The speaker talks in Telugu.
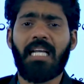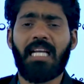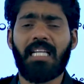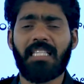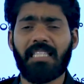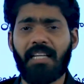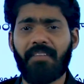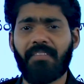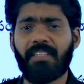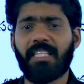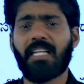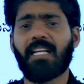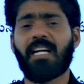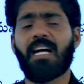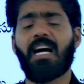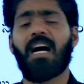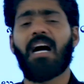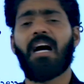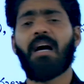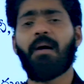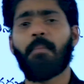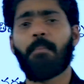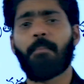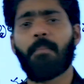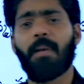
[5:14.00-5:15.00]
ఇదే విధంగా
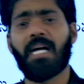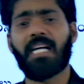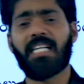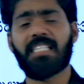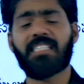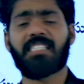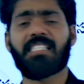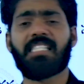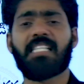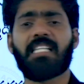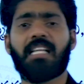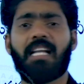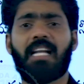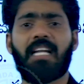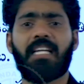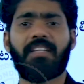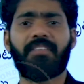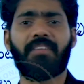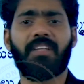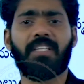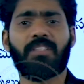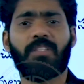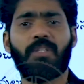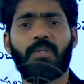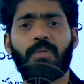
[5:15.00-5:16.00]
భగత్ సింగ్ లాంటి
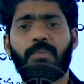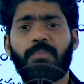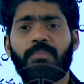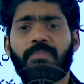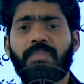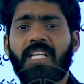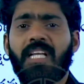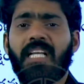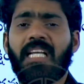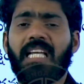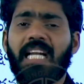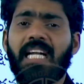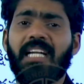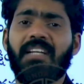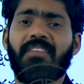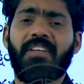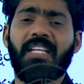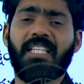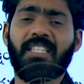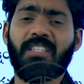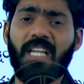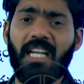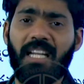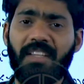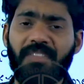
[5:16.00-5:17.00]
వ్యక్తులు ఇలాంటి
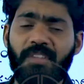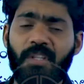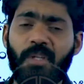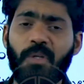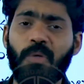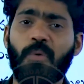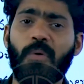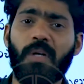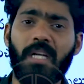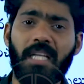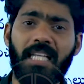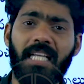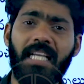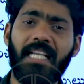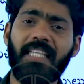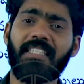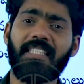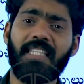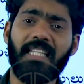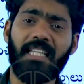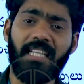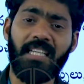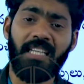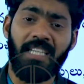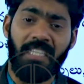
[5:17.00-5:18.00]
వ్యక్తులందరూ కూడా
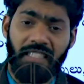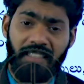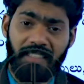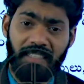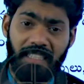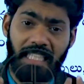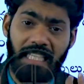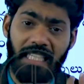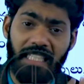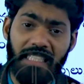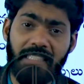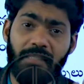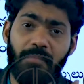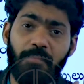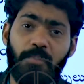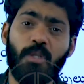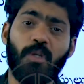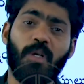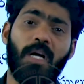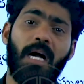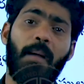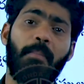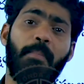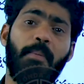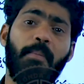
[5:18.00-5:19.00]
ఏంటి దేశం
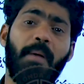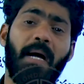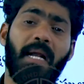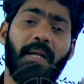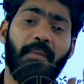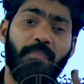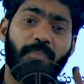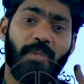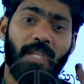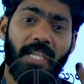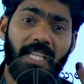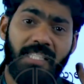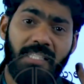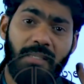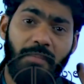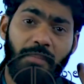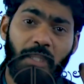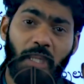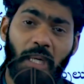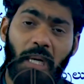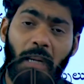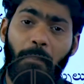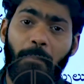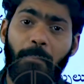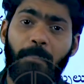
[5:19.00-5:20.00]
యొక్క అభిమానం దేశం
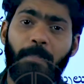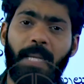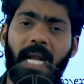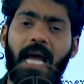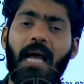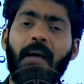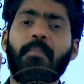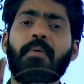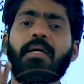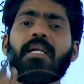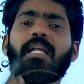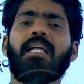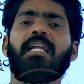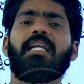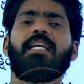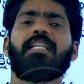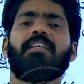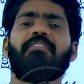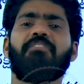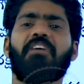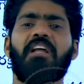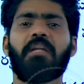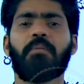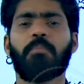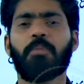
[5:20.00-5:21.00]
యొక్క ప్రేమను అనేది
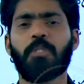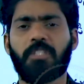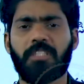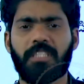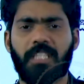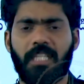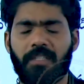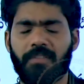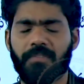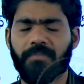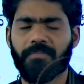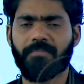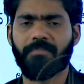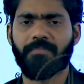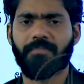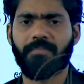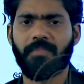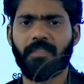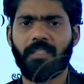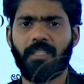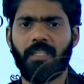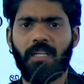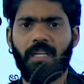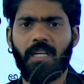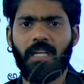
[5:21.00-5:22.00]
వెళ్ళబుచ్చారు
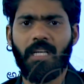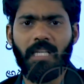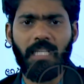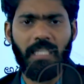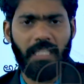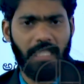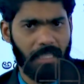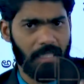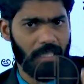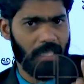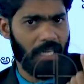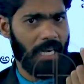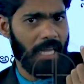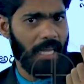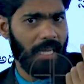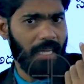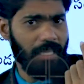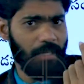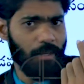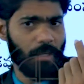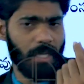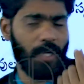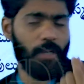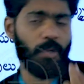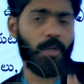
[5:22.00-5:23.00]
ఇక్కడ
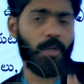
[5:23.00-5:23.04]
ఇక్కడ